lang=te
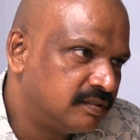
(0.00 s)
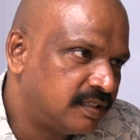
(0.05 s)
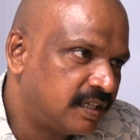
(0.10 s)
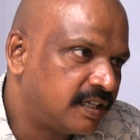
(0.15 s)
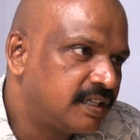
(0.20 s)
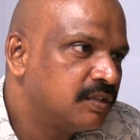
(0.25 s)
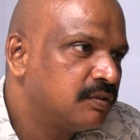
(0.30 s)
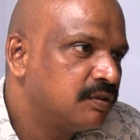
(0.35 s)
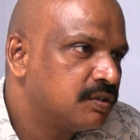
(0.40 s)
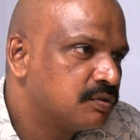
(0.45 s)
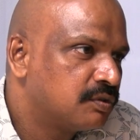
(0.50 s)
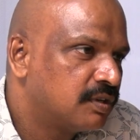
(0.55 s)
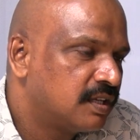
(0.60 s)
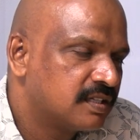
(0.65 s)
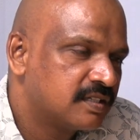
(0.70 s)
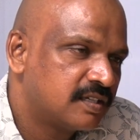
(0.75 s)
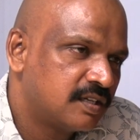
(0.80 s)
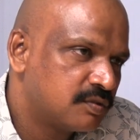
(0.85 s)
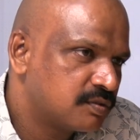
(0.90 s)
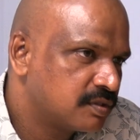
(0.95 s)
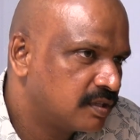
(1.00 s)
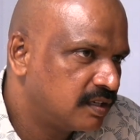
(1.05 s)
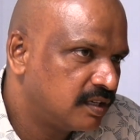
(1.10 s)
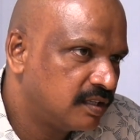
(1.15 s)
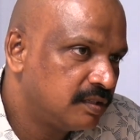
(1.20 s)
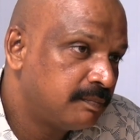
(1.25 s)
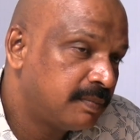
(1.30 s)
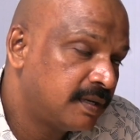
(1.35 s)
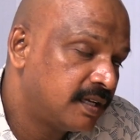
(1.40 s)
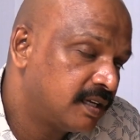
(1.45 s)
నెగిటివ్గా చూడాల్సిన అవసరం
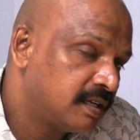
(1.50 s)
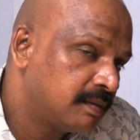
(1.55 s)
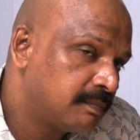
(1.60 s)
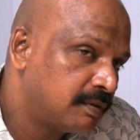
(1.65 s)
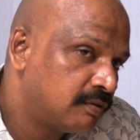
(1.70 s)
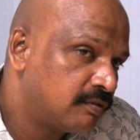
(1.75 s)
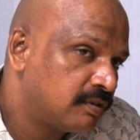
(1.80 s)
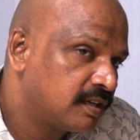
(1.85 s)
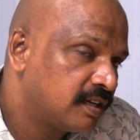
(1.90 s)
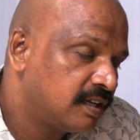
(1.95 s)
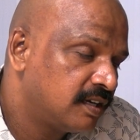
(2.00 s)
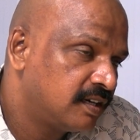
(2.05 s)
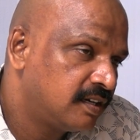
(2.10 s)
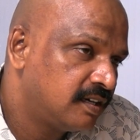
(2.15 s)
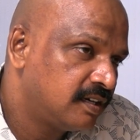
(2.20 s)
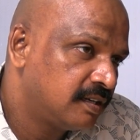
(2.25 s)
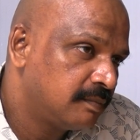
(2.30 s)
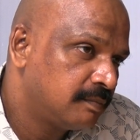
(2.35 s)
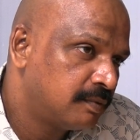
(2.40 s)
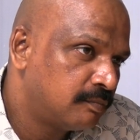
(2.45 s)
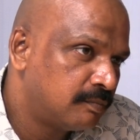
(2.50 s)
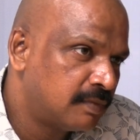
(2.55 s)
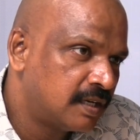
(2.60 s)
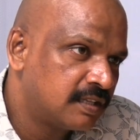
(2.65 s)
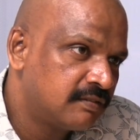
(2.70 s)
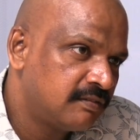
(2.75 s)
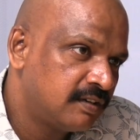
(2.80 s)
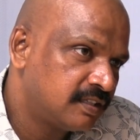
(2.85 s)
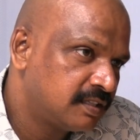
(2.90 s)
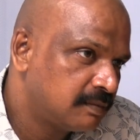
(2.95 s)
లేదు పైగా పవన్ కళ్యాణ్ అంటే
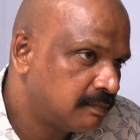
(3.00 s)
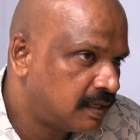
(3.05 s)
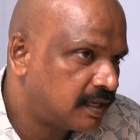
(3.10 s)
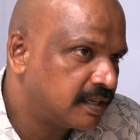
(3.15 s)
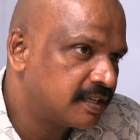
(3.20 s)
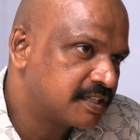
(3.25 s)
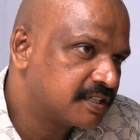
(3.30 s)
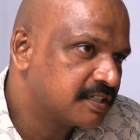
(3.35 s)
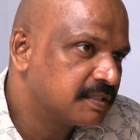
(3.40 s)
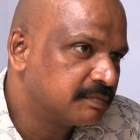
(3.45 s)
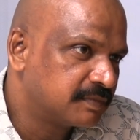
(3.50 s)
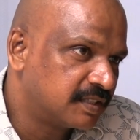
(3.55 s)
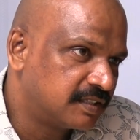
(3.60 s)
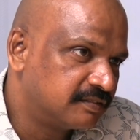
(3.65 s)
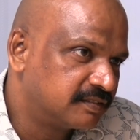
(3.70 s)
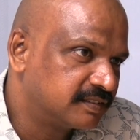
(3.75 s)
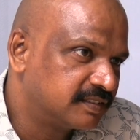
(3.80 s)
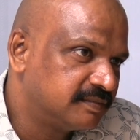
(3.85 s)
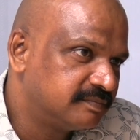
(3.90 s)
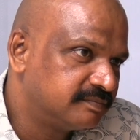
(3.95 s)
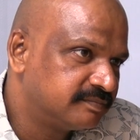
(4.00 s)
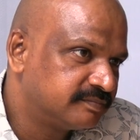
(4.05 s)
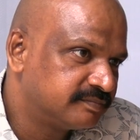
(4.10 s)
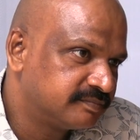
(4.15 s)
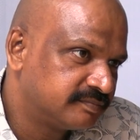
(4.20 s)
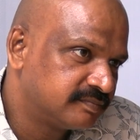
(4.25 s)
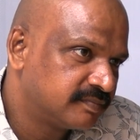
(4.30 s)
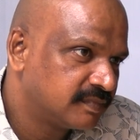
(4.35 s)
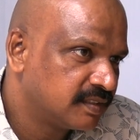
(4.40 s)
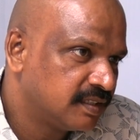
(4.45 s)
మాధవి బాగా ఇష్టం తను అవును
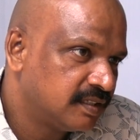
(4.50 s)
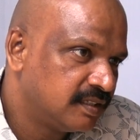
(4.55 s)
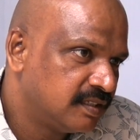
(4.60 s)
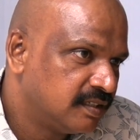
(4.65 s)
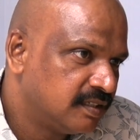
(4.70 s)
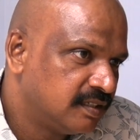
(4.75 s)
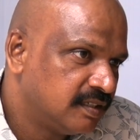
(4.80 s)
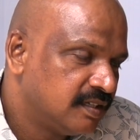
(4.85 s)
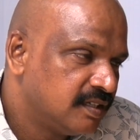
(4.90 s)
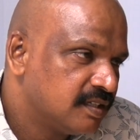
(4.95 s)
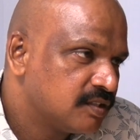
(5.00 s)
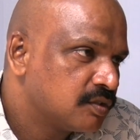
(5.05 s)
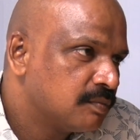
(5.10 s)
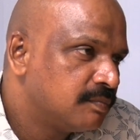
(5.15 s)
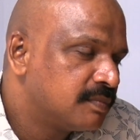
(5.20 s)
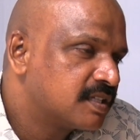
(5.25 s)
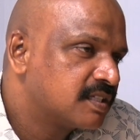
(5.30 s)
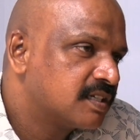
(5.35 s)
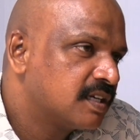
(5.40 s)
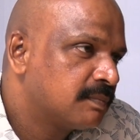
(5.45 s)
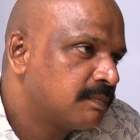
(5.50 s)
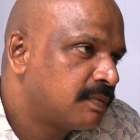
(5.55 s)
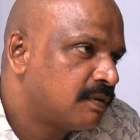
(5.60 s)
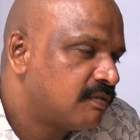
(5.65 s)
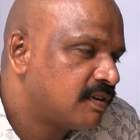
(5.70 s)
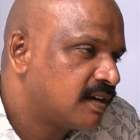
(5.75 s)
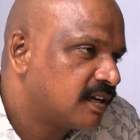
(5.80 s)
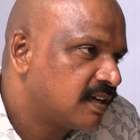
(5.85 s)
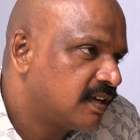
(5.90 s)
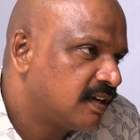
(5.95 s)
సో మిస్టర్
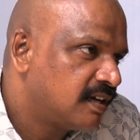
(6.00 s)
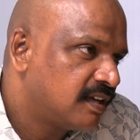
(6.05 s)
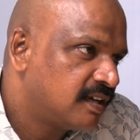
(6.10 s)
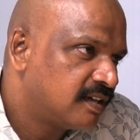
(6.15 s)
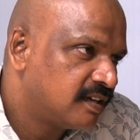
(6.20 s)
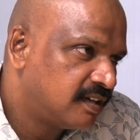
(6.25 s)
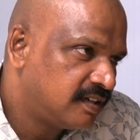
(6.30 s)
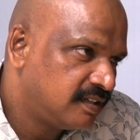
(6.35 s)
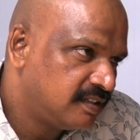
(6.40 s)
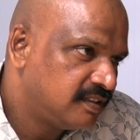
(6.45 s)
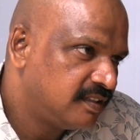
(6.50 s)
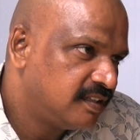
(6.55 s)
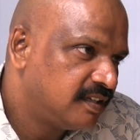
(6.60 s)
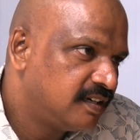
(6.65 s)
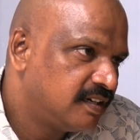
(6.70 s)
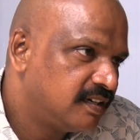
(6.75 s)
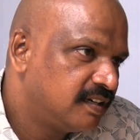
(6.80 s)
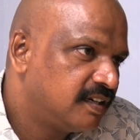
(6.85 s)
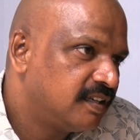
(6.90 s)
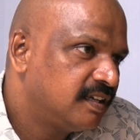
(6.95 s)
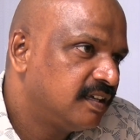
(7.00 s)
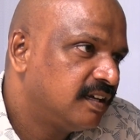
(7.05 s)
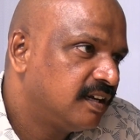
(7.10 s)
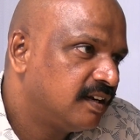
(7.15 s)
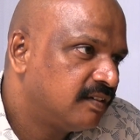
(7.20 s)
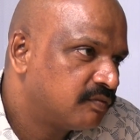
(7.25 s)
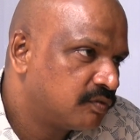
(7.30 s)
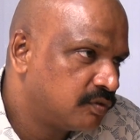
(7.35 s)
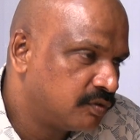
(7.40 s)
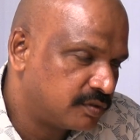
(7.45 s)
పవన్ కళ్యాణ్ అనింది అంటే
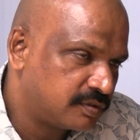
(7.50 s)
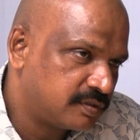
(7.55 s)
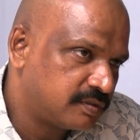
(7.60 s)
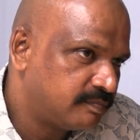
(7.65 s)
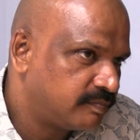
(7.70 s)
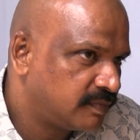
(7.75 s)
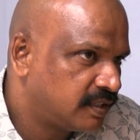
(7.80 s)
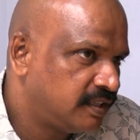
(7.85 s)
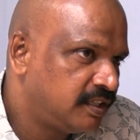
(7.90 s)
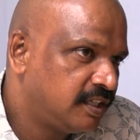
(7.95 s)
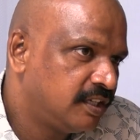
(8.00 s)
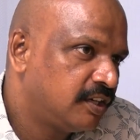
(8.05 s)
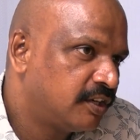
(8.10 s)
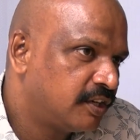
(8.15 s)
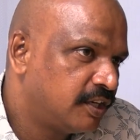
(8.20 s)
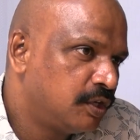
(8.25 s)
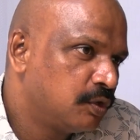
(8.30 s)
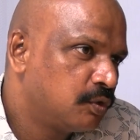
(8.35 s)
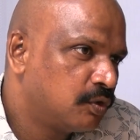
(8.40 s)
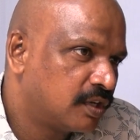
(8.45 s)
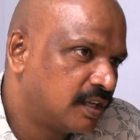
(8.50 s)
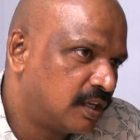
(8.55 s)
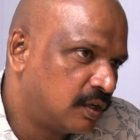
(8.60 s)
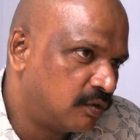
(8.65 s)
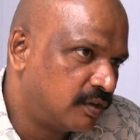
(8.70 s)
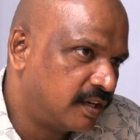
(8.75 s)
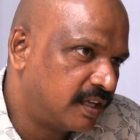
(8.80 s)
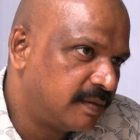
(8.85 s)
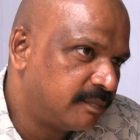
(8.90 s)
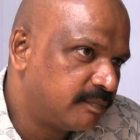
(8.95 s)
అఫ్ కోర్స్ దీనిలో రెండు కోణాలు
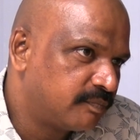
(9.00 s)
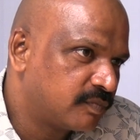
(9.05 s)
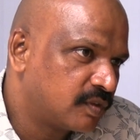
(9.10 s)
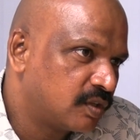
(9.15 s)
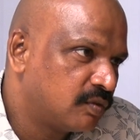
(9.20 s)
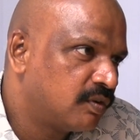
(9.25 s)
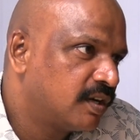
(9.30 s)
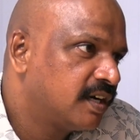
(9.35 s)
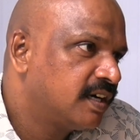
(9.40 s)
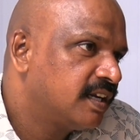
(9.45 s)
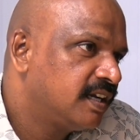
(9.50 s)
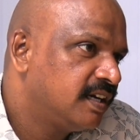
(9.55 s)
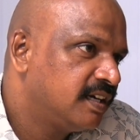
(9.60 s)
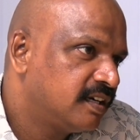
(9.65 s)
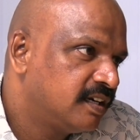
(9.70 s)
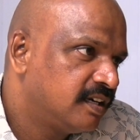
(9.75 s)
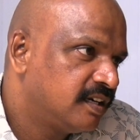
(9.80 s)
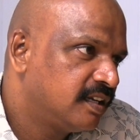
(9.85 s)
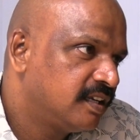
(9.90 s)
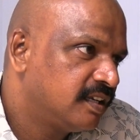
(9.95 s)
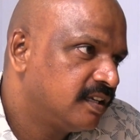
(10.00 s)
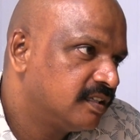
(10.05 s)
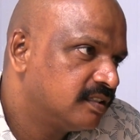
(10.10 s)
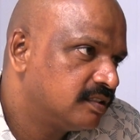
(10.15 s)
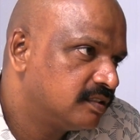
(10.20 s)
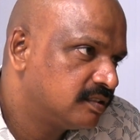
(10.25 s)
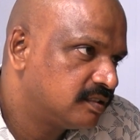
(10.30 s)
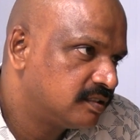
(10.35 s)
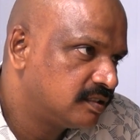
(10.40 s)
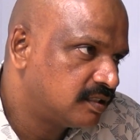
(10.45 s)
ఉన్నాయి ఒకటి ఏంటంటే
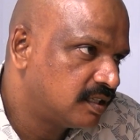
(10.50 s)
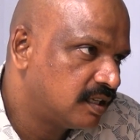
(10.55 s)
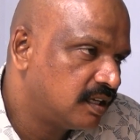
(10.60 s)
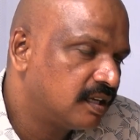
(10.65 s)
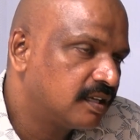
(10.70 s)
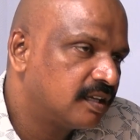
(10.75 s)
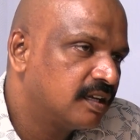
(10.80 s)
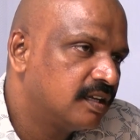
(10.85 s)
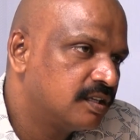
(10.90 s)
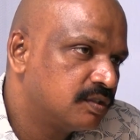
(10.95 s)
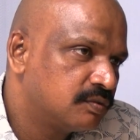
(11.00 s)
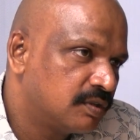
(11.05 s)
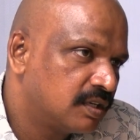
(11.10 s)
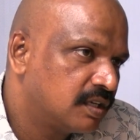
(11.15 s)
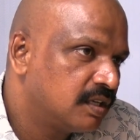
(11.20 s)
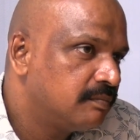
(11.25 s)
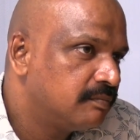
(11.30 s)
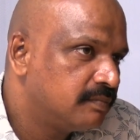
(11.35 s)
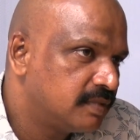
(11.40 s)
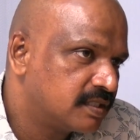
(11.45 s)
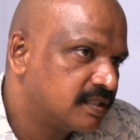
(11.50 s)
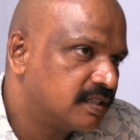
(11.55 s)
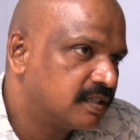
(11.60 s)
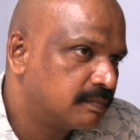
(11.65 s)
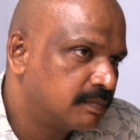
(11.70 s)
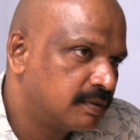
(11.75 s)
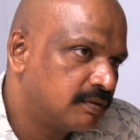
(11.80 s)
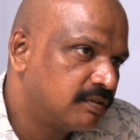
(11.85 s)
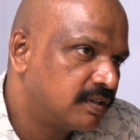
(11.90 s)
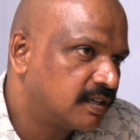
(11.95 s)
చాలా క్యాజువల్గా
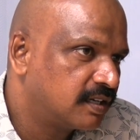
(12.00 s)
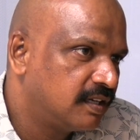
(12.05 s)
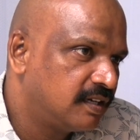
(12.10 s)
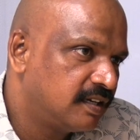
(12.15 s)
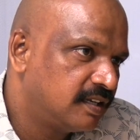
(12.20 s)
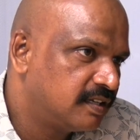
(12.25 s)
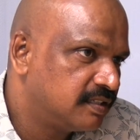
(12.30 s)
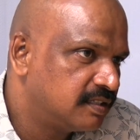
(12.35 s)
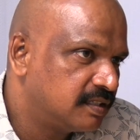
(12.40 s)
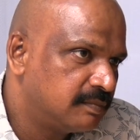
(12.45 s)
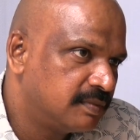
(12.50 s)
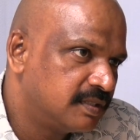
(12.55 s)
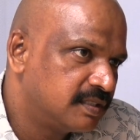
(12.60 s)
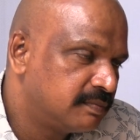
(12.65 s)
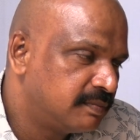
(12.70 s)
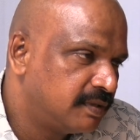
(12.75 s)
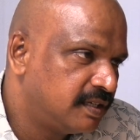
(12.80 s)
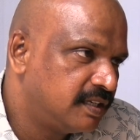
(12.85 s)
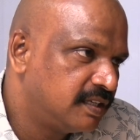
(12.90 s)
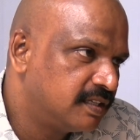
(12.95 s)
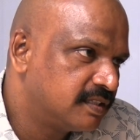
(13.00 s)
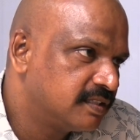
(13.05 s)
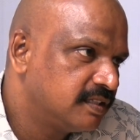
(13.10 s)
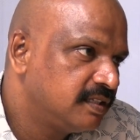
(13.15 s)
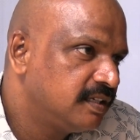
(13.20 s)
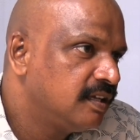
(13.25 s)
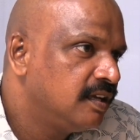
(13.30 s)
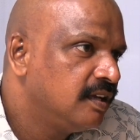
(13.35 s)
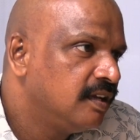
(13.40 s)
మిస్టర్ పవన్ కళ్యాణ్ అని చెప్పేసి పెట్టేసి